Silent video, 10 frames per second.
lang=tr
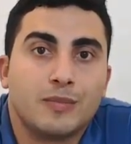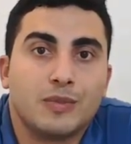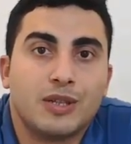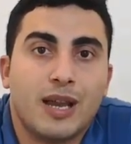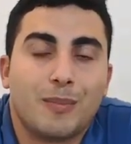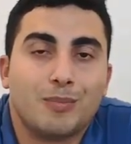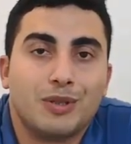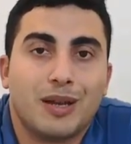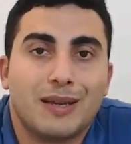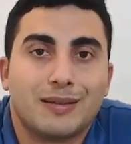şey
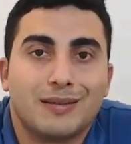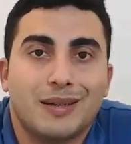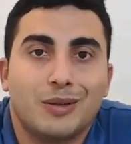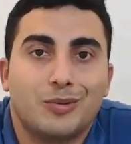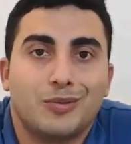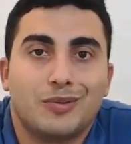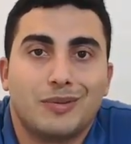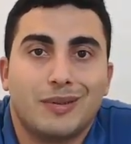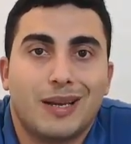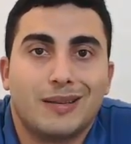yapmış aslında hani
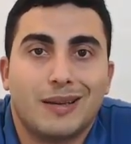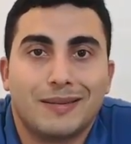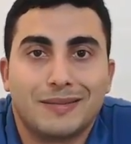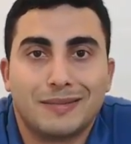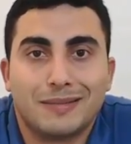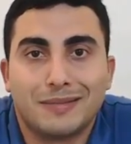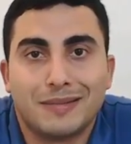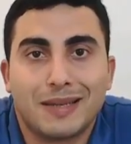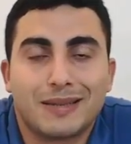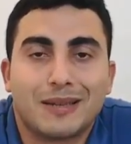ne kadar
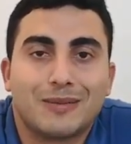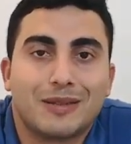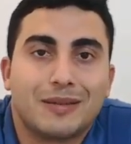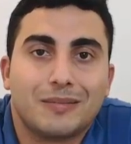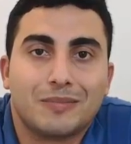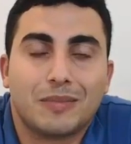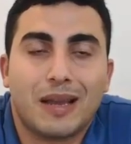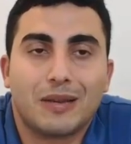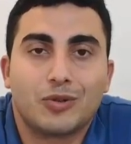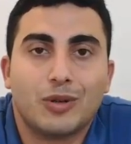tezat
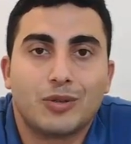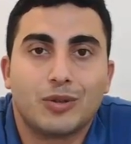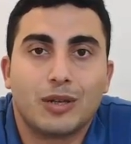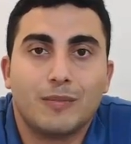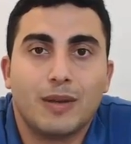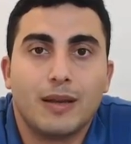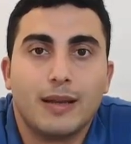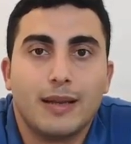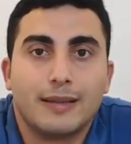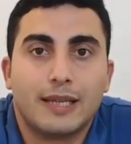yani şöyle söyleyeyim
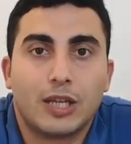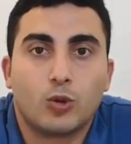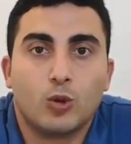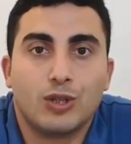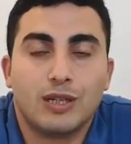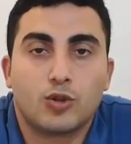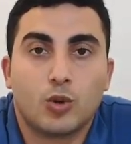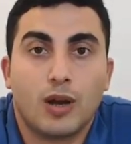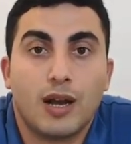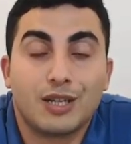teknolojiyle
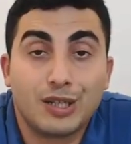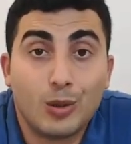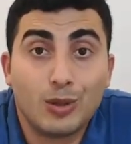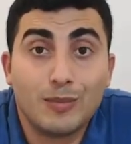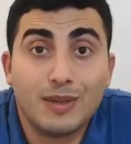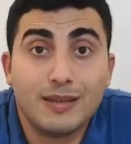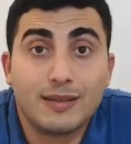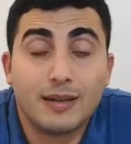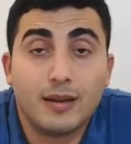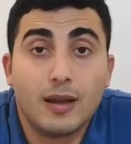çok aşina olan bir
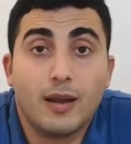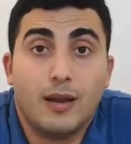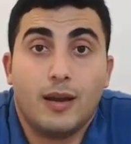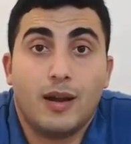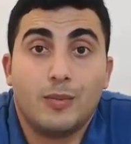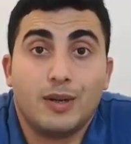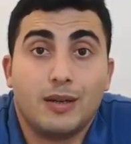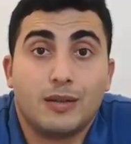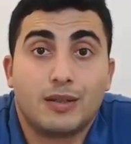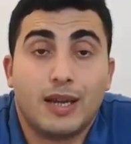insan
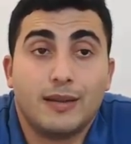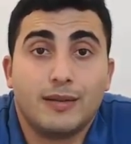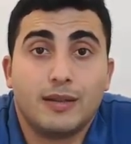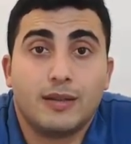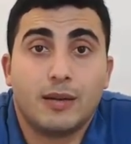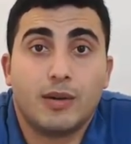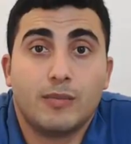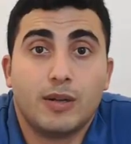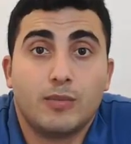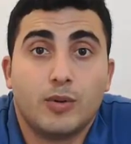ama kendini
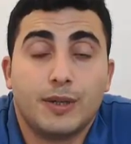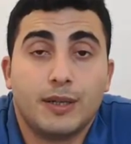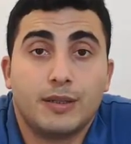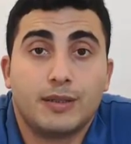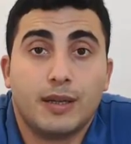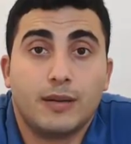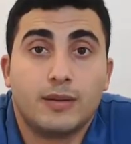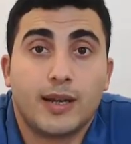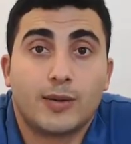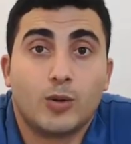tamamen böyle işte
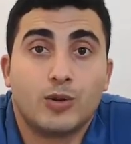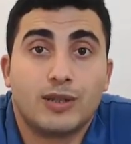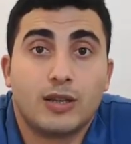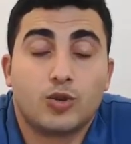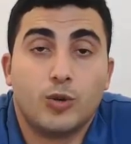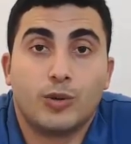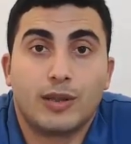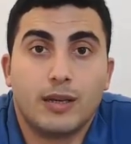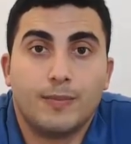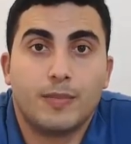teknolojiden soyutlayıp